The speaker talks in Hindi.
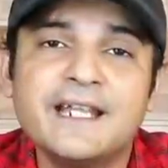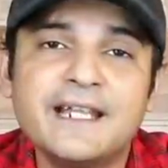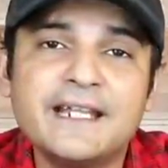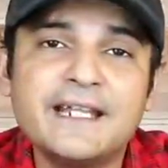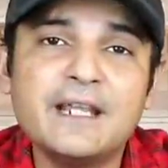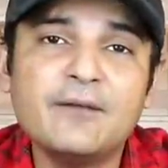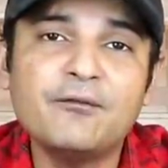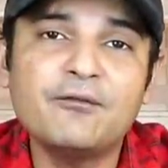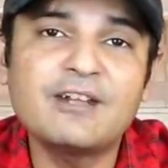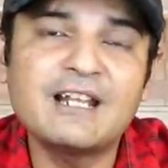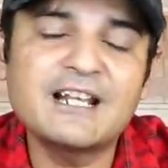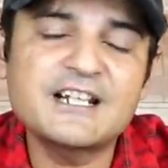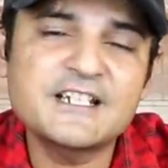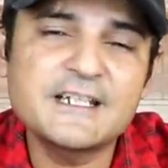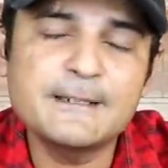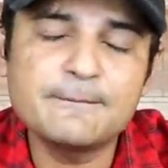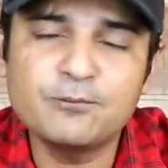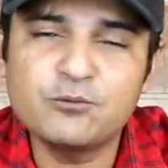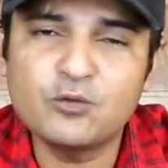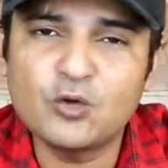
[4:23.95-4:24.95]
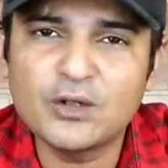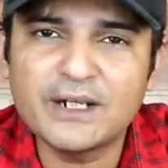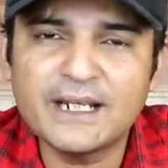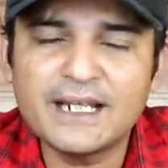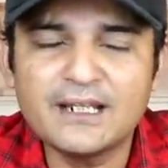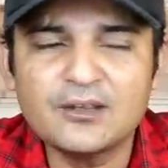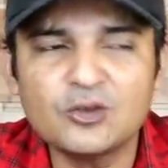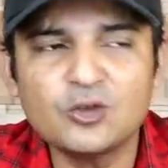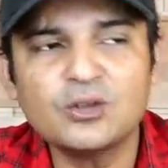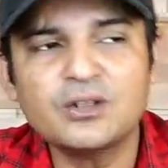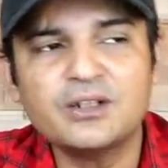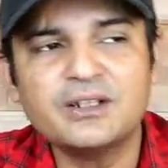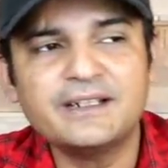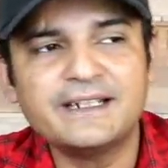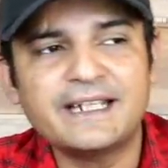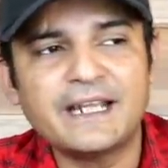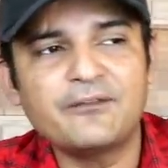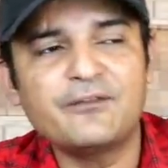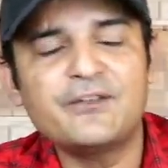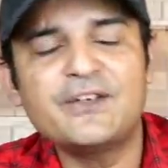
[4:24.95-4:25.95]
देखिए फ्लैगशिप फोन है तो
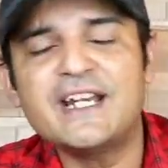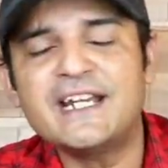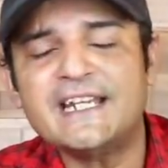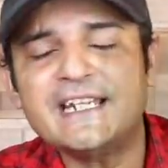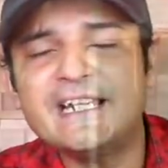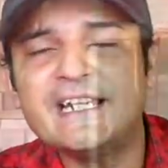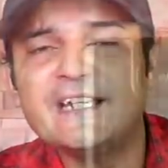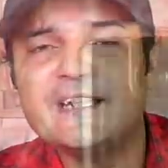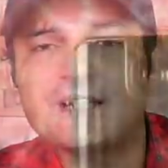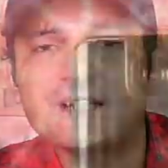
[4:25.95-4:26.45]
डेफिनेटली